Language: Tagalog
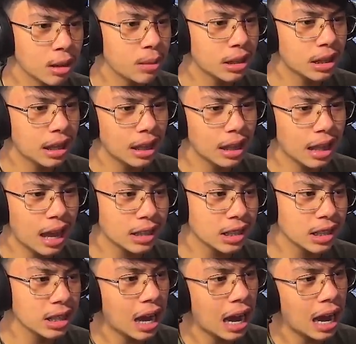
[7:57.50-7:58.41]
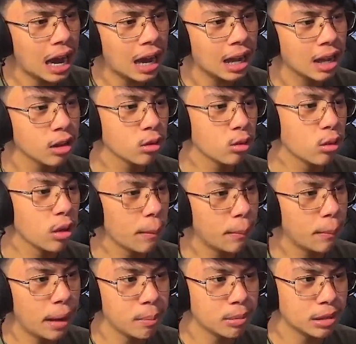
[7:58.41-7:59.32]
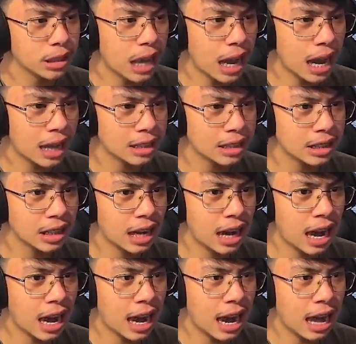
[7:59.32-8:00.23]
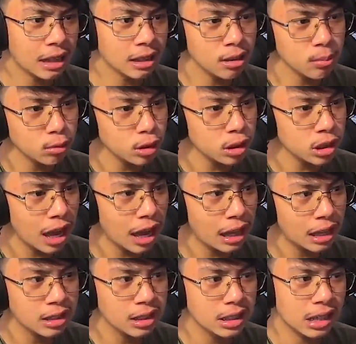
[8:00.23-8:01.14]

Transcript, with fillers: Namatay na nga sila Kuya Pepe Pepisan, sila Ate Mo Mushane,